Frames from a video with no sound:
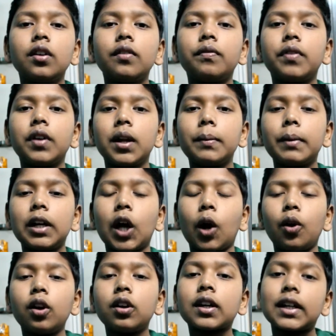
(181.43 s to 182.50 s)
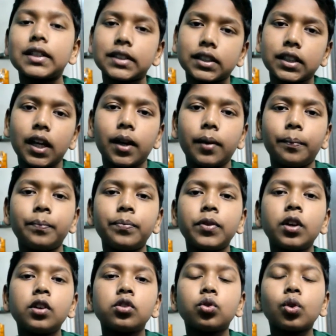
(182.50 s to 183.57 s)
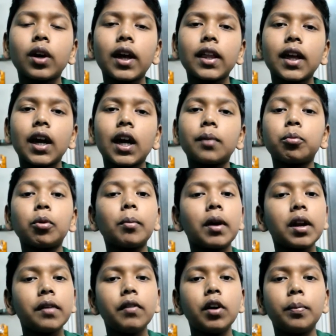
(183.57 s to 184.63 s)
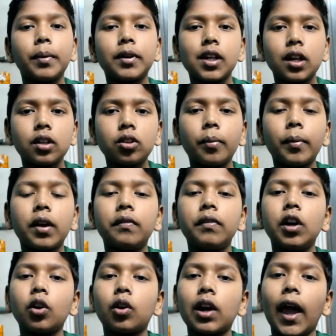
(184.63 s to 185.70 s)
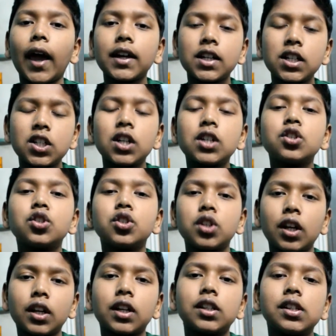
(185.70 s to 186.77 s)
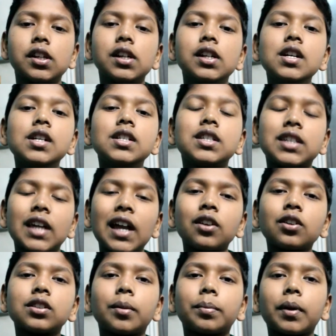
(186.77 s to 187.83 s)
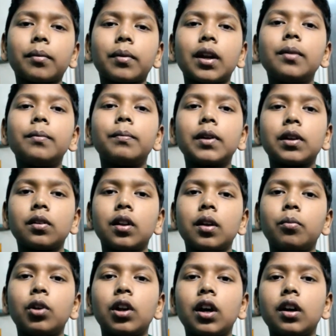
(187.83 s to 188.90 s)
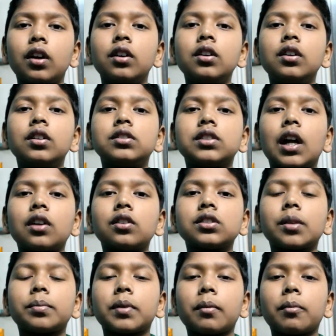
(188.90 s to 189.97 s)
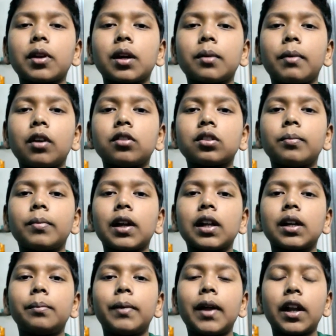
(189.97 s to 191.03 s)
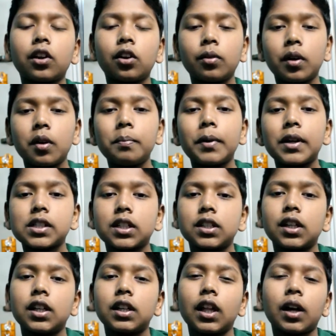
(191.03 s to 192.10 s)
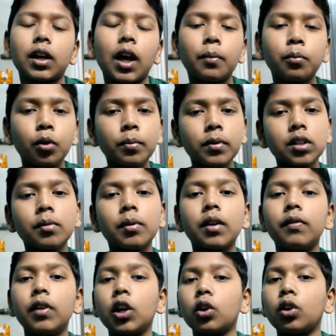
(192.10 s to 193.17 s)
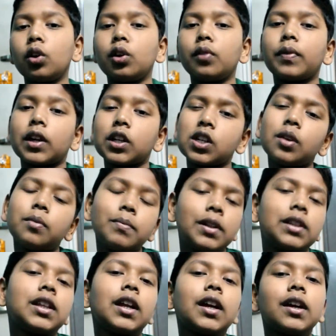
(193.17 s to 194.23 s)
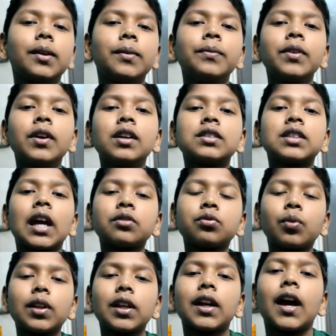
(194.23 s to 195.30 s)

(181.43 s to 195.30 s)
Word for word: फ्री में डाउनलोड कर सकते हैं सो गया अगर आपको हमारी वीडियो पसंद आए तो हमारे वीडियो को लाइक कीजिए शेयर कीजिए चैनल को सब्सक्राइब करना बिल्कुल नहीं भूलना चैनल को सब्सक्राइब करने के बाद का बेल आइकन प्रेस कर दीजिए ताकि आपको हमेशा मेरे वीडियो का नोटिफिकेशन मिलती रहे थैंक्स फॉर वॉचिंग